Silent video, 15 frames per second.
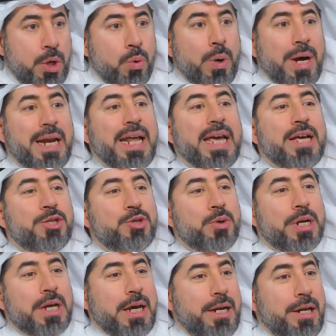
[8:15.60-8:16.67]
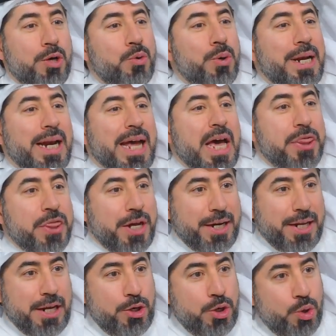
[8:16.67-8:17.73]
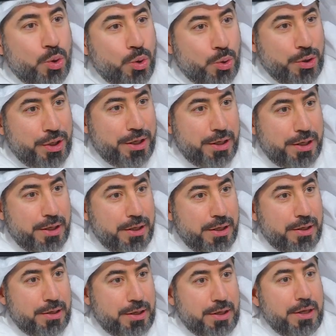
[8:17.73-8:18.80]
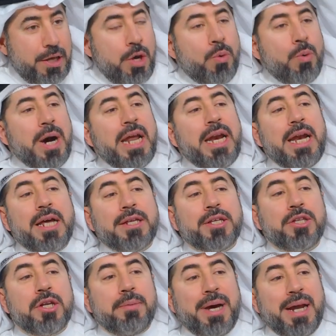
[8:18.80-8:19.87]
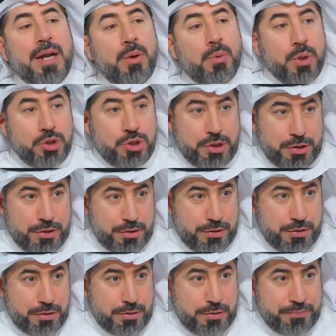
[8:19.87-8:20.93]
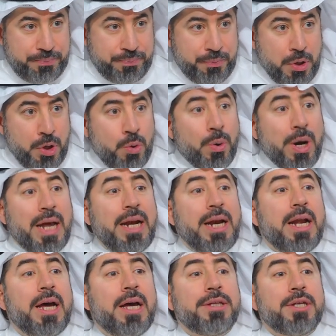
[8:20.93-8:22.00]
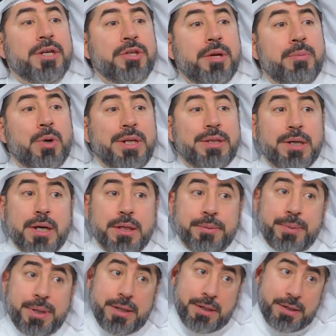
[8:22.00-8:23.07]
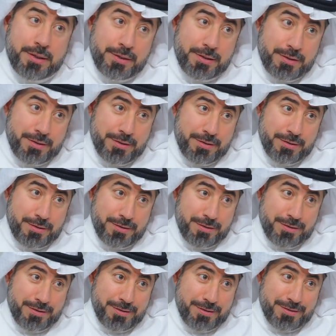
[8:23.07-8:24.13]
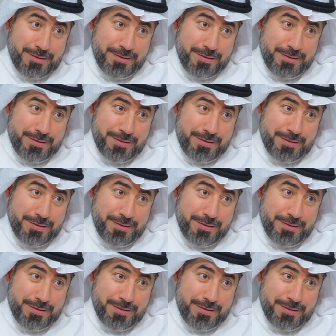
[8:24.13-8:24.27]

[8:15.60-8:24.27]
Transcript: وأن لا يترك خلينا نقول اثر يعني لون بالضبط وأن لا تضرب على الوجه احسنت وأن لا تضرب وانت غضبان يا سلام حتى